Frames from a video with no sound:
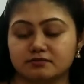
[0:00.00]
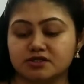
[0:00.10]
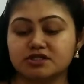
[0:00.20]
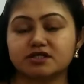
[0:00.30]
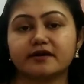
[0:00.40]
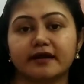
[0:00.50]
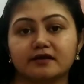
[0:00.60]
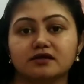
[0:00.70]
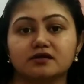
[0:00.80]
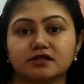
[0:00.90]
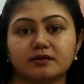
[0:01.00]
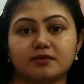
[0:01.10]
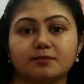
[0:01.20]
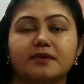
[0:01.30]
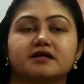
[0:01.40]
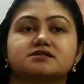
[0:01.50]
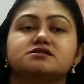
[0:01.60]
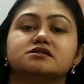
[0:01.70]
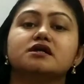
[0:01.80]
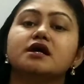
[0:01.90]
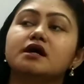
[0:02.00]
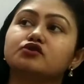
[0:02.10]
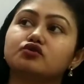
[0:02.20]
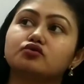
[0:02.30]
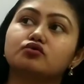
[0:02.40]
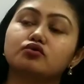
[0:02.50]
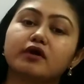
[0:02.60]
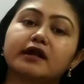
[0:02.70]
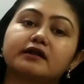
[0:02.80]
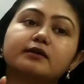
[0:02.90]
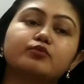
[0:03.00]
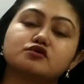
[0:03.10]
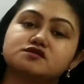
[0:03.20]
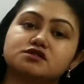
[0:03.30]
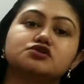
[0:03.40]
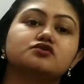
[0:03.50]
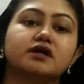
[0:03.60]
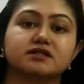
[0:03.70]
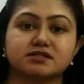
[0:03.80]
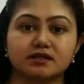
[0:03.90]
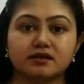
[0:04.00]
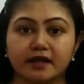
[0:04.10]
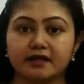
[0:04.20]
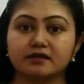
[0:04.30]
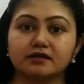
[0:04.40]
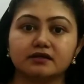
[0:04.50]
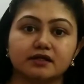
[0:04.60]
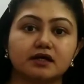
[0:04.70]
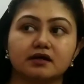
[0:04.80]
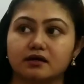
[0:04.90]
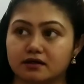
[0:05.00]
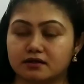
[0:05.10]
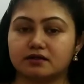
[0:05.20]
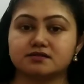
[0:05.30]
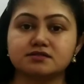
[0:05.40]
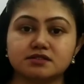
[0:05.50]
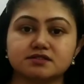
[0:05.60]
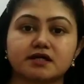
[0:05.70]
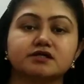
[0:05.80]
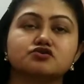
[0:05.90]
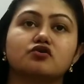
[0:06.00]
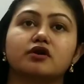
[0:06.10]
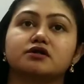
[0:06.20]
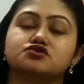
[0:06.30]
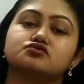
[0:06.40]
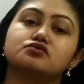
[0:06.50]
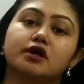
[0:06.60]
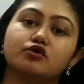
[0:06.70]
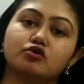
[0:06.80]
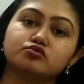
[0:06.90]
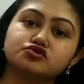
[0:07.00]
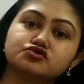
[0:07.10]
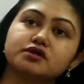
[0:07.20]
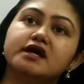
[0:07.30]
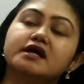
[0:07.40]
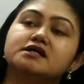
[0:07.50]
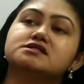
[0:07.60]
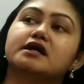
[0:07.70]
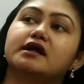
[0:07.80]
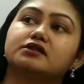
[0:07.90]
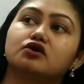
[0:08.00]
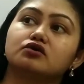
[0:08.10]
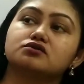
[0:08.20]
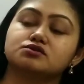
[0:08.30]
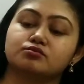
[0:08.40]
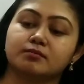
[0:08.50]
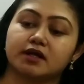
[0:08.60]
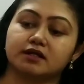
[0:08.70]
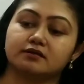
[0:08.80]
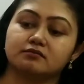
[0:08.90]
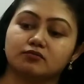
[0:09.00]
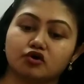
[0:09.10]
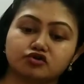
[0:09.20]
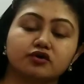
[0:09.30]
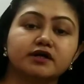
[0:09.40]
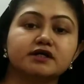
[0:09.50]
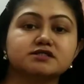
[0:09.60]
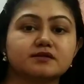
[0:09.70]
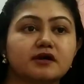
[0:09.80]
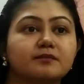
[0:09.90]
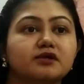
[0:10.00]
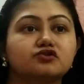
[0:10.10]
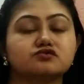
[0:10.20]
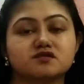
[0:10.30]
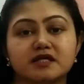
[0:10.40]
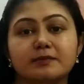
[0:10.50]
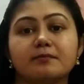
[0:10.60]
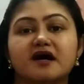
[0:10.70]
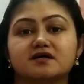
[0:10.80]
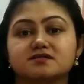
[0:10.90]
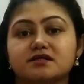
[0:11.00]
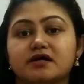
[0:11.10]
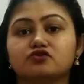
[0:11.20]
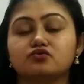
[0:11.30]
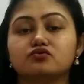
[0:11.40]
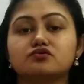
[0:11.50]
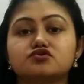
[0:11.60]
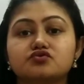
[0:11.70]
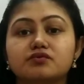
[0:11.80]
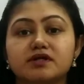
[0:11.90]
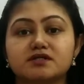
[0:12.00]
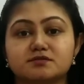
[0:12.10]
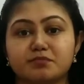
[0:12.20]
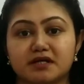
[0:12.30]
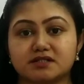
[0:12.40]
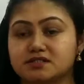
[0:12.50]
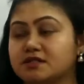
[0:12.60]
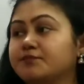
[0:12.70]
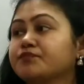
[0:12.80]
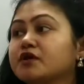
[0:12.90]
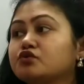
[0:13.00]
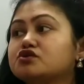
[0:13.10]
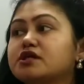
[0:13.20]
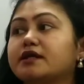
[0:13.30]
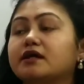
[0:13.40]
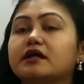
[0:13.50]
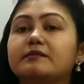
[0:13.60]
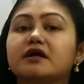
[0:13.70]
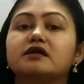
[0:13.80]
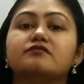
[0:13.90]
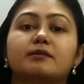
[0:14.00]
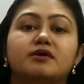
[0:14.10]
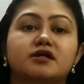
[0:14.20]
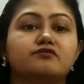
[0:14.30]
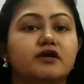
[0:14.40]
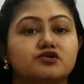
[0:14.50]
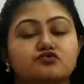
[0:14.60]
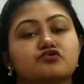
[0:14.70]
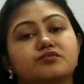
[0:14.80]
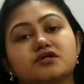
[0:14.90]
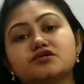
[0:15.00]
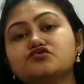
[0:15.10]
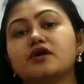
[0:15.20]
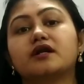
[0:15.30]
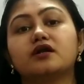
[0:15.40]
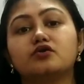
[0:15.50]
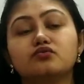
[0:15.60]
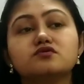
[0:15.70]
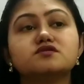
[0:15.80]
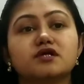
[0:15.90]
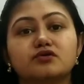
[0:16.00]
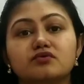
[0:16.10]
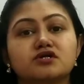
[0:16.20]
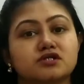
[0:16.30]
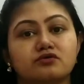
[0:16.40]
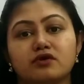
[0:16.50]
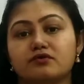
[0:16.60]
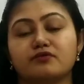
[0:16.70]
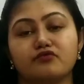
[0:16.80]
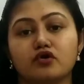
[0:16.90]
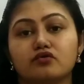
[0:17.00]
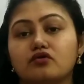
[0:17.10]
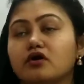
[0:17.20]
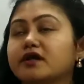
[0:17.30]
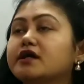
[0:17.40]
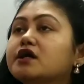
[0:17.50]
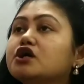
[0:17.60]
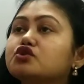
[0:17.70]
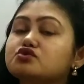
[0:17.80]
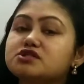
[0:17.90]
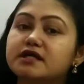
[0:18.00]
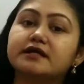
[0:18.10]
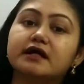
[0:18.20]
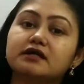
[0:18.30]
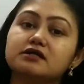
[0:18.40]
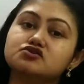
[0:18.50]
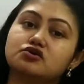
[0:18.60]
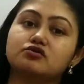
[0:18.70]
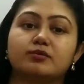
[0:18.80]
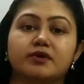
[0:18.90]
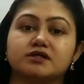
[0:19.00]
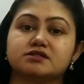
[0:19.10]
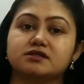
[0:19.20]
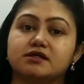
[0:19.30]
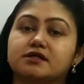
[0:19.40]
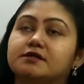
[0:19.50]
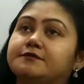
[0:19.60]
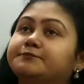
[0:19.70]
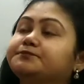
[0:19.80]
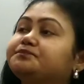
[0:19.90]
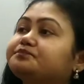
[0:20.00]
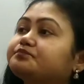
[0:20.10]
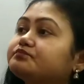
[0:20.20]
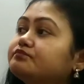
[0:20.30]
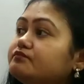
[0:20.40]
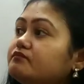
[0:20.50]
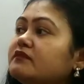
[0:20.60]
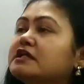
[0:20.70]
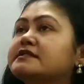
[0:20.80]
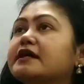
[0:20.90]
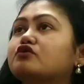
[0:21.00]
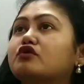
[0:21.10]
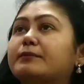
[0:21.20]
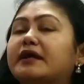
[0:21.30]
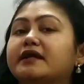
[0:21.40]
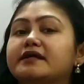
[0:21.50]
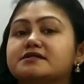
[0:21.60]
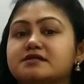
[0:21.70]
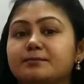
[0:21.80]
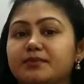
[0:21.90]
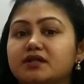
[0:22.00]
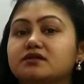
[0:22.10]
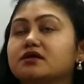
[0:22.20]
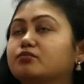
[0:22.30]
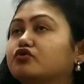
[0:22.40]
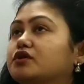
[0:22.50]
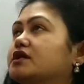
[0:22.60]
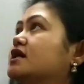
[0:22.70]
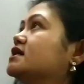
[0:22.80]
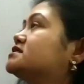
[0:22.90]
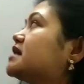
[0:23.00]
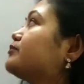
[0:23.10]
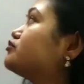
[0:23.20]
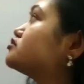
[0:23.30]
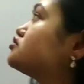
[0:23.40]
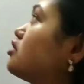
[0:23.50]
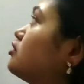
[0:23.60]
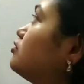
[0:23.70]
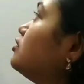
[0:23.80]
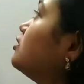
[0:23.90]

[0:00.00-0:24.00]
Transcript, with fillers: নিজের র্যাঙ্কিংটা আমরা পাচ্ছি তো কোনো একটা প্রসিডিওর আছে র্যাঙ্কিংটা ডিসাইড করার জন্য কেন অবশ্যই যারা ধর মানে অথরিটি যেভাবে সেম মার্কসের এতগুলো স্টুডেন্ট স্টুডেন্টস পাচ্ছে তো সেটাকেই বা কিভাবে ডিভাইড করবে কিছু একটা রুলস রেগুলেশন ওরা ফলো করে তো সেটা কি চলো আমরা আজকে দেখি দেখো আমি একটা এক্সাম্পল দিয়ে বলি সাপোজ ধরো